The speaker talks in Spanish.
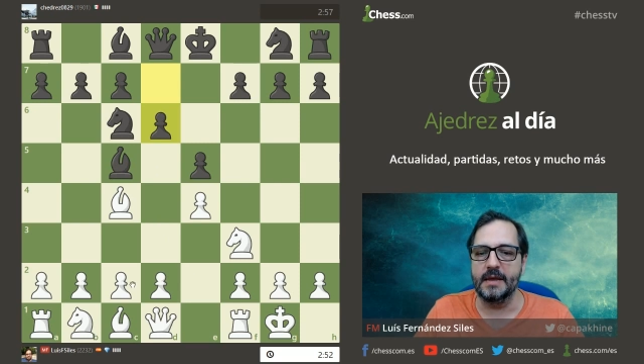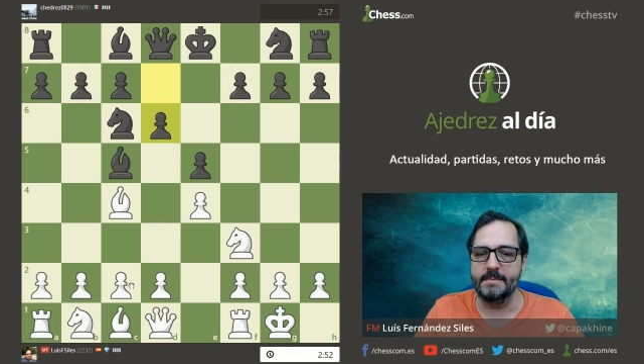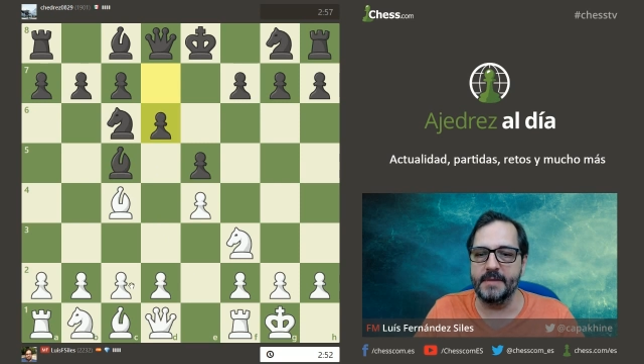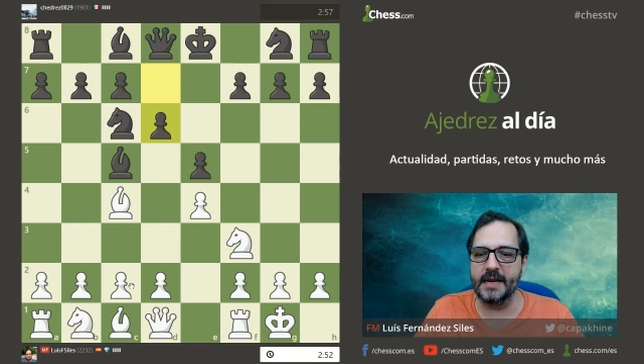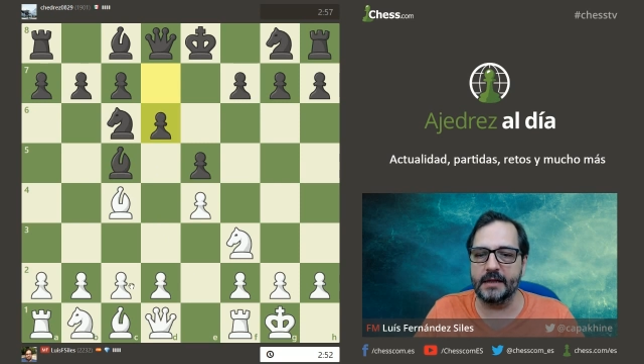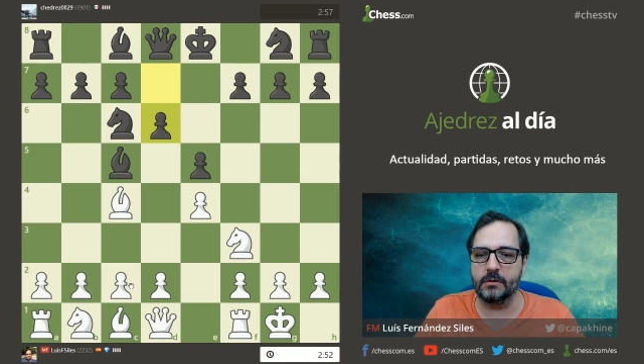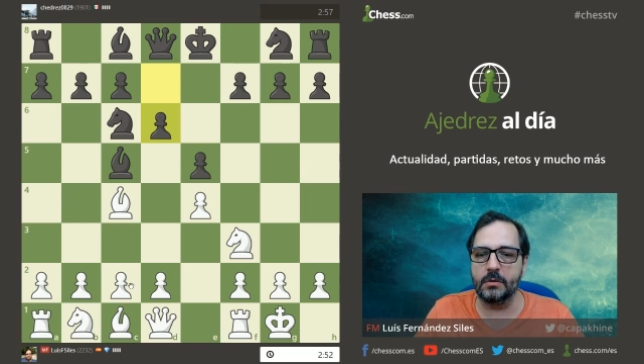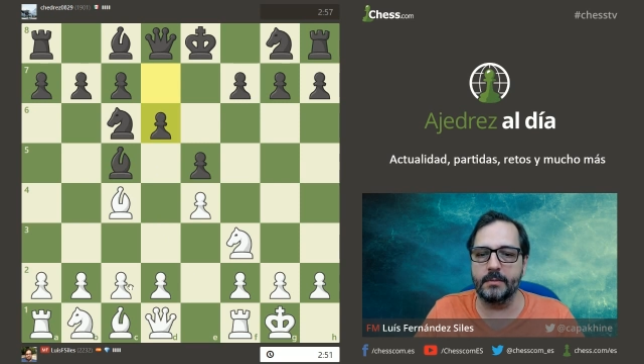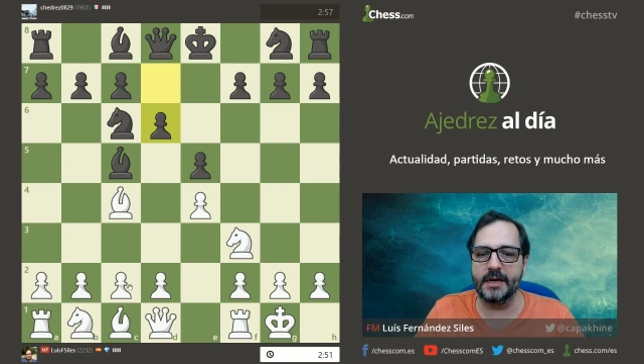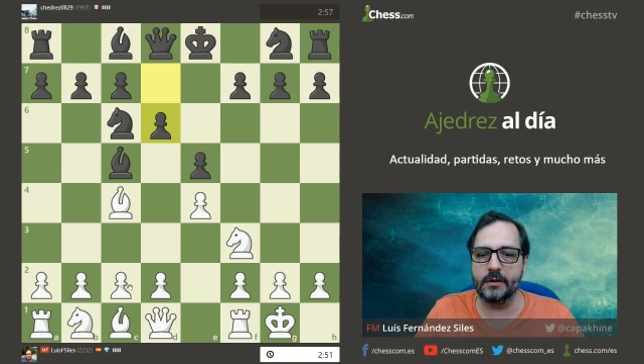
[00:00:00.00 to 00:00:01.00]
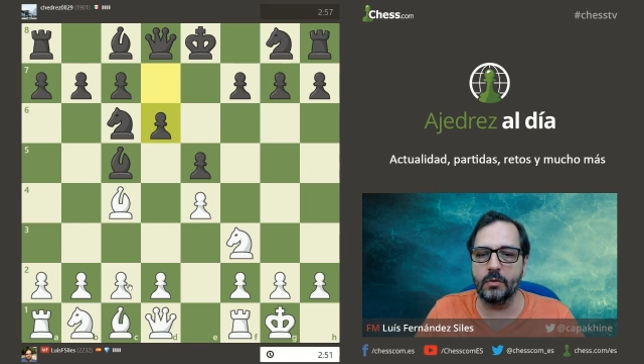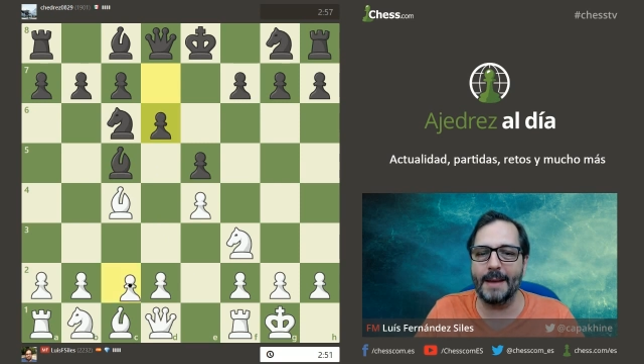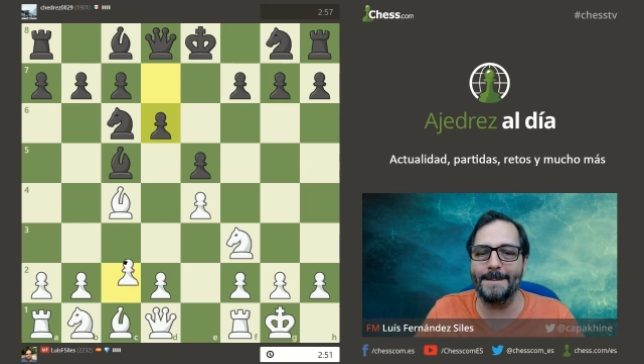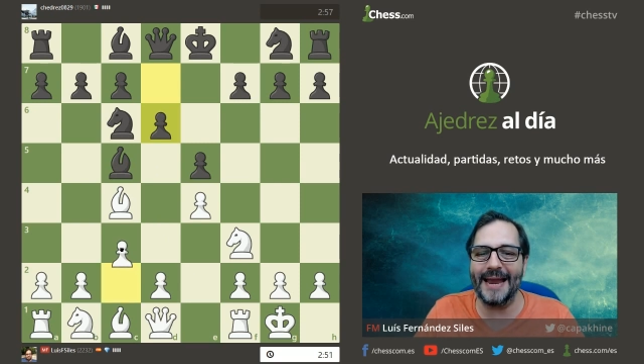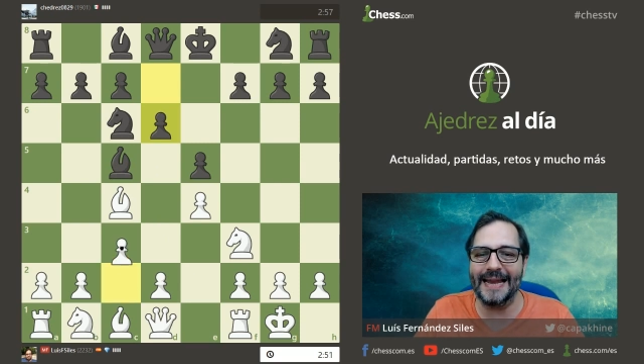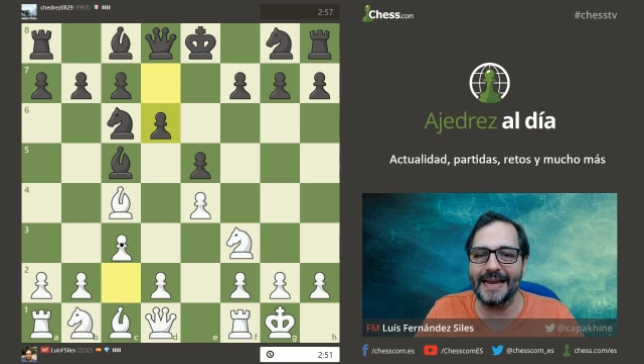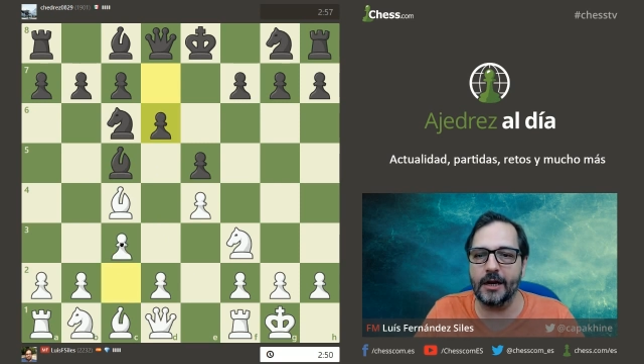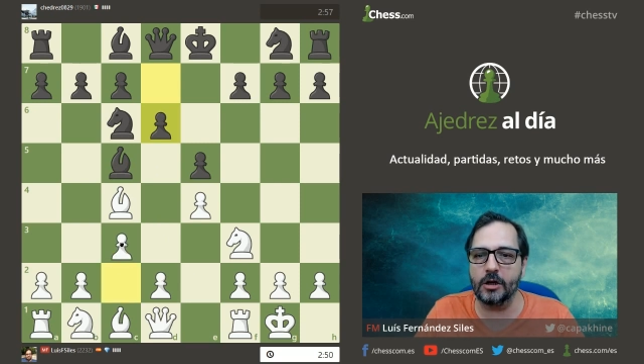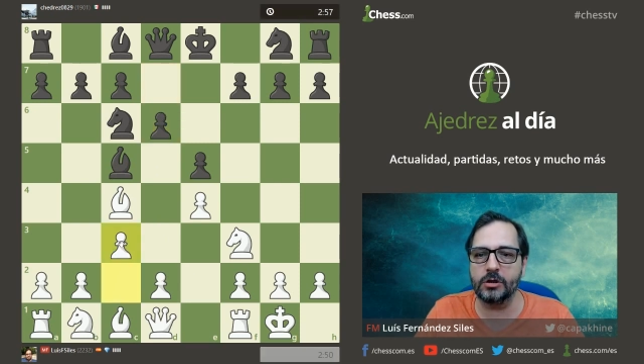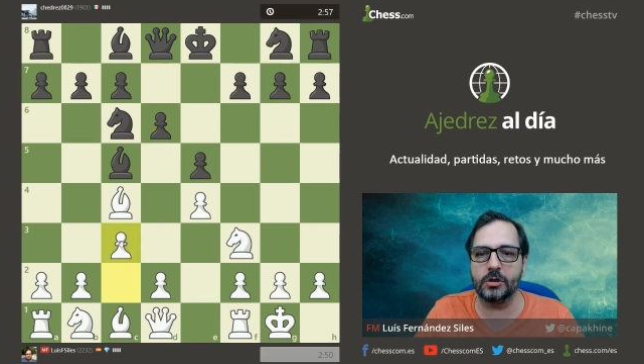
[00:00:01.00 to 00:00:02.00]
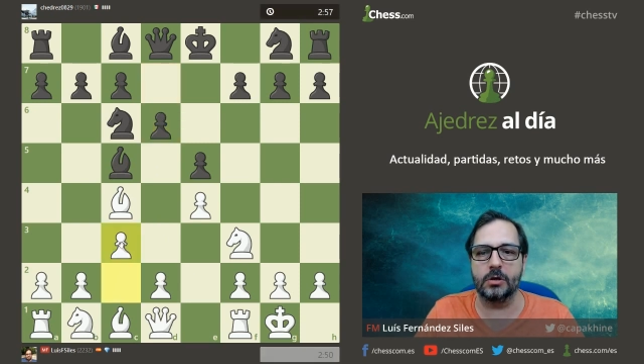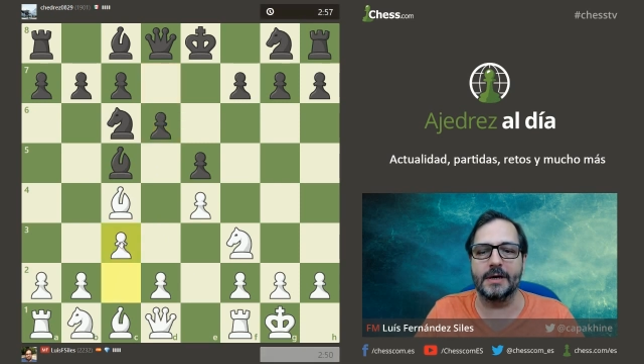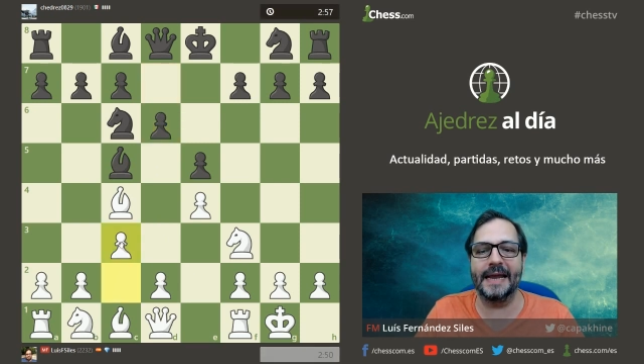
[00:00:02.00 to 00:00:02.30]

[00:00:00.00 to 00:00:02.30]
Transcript: Mira tú, mira tú, qué peligroso.